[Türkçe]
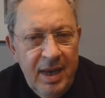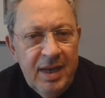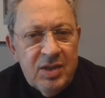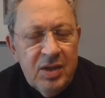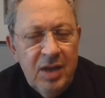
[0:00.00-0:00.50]

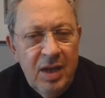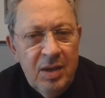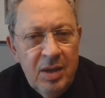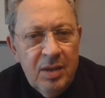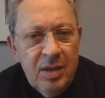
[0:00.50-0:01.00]
En
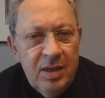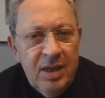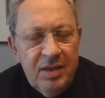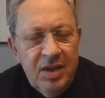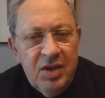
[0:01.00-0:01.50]
azından e,
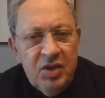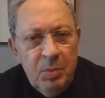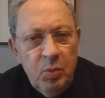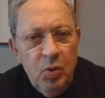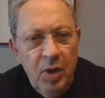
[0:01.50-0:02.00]

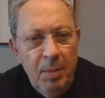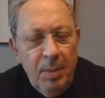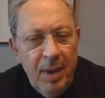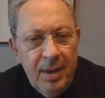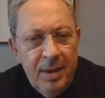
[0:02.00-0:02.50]
yeterince
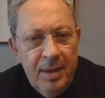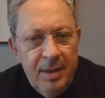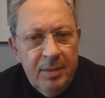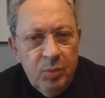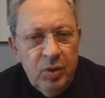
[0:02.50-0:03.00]
büyüyememe.
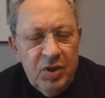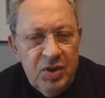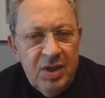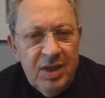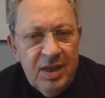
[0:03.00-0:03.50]
Bu da
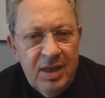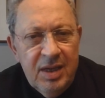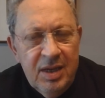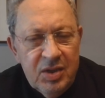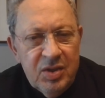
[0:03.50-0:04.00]

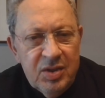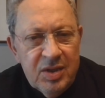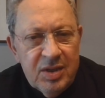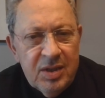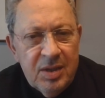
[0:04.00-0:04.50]
şirketlerin
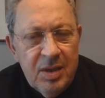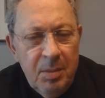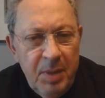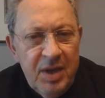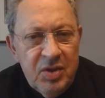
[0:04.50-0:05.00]
açıkçası
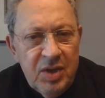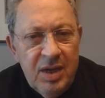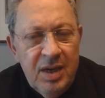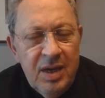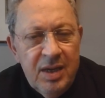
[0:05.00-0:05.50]

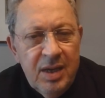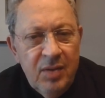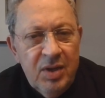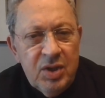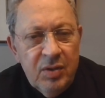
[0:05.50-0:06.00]
bence
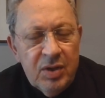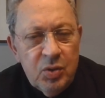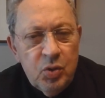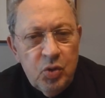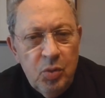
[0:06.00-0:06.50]
yavaş yavaş
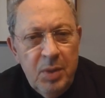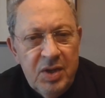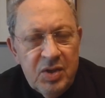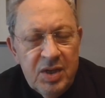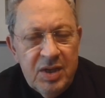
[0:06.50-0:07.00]

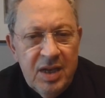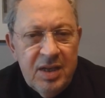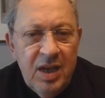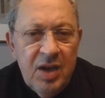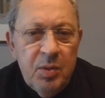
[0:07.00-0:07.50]
küçülme için
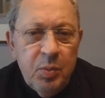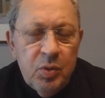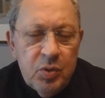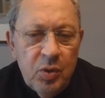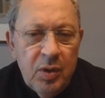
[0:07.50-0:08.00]
kendilerinin
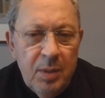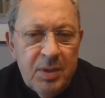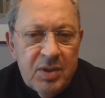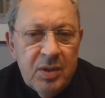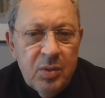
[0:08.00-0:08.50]

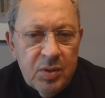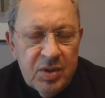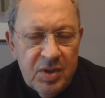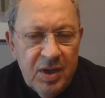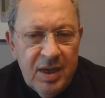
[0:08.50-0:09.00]
pozisyonlaması
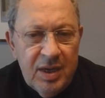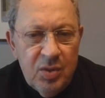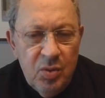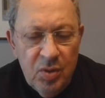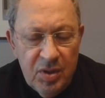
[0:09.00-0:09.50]
noktasına
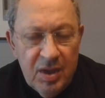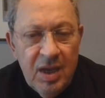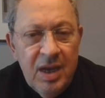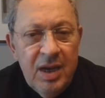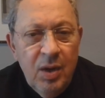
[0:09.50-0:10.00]
getiriyor
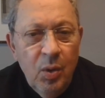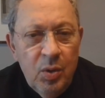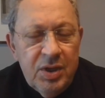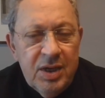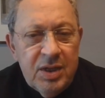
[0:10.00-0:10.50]
ki
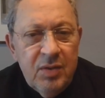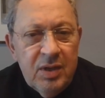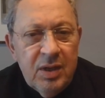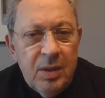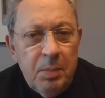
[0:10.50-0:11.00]
o
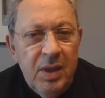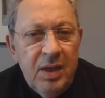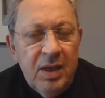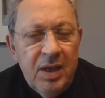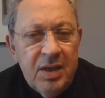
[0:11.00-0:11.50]
çerçevede de
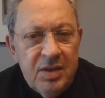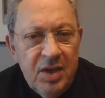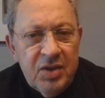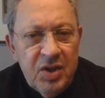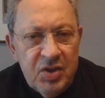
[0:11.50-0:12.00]
bildikleri
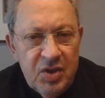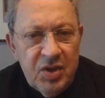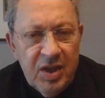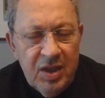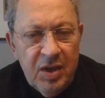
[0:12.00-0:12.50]
tek şey
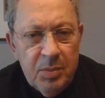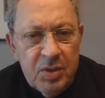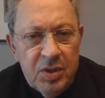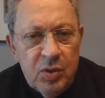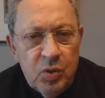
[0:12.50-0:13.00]

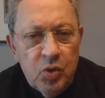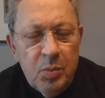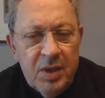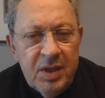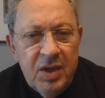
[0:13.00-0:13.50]
şirketlerimizin
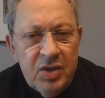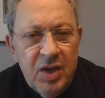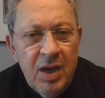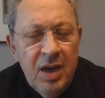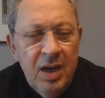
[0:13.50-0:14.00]
küçülme
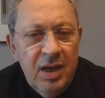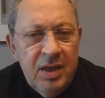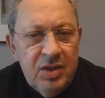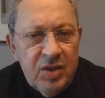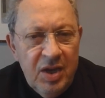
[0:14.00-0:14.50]
deyince
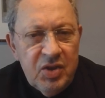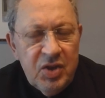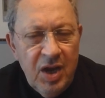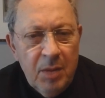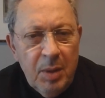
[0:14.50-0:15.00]
insan
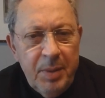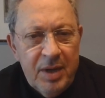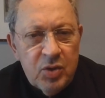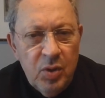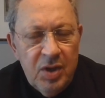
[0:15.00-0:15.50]
çıkarmak,
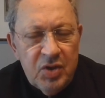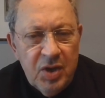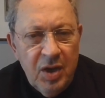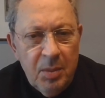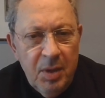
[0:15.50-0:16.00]
personel
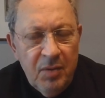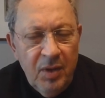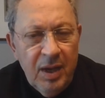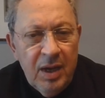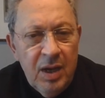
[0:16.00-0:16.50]
çıkarmak
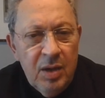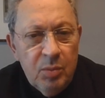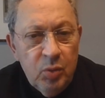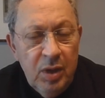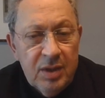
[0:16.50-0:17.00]
falan.
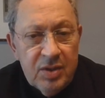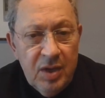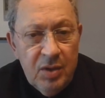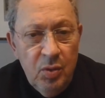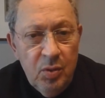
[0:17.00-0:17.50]
Bu da
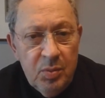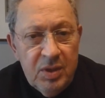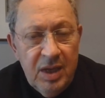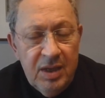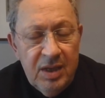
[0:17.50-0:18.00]
sanıyorum
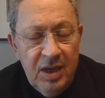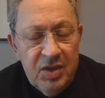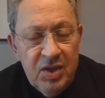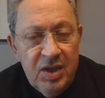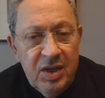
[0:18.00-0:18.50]

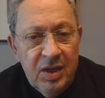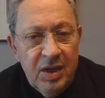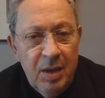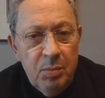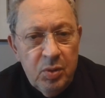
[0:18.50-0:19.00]
gelecek
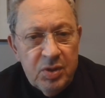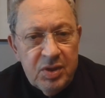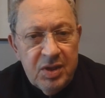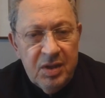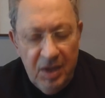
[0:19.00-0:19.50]
yılın en büyük
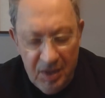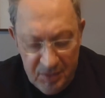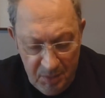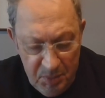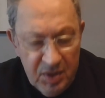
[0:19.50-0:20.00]

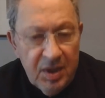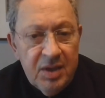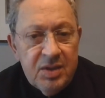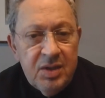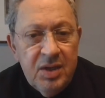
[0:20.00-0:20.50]
sıkıntılarından bir
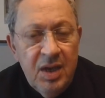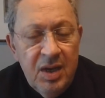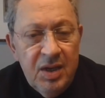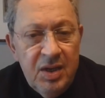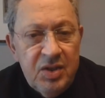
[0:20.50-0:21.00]
tanesi
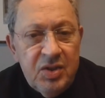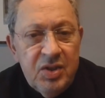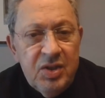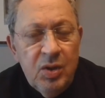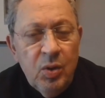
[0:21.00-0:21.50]

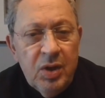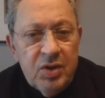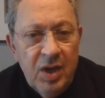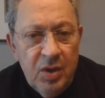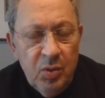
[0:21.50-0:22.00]
işsizlik
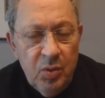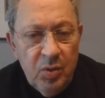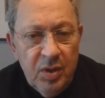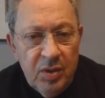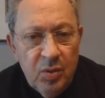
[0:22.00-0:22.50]
olacağı
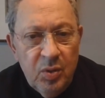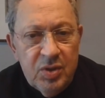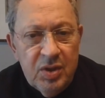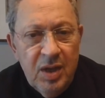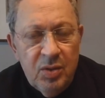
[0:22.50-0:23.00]
yönündedir. O
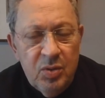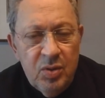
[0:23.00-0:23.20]
açıdan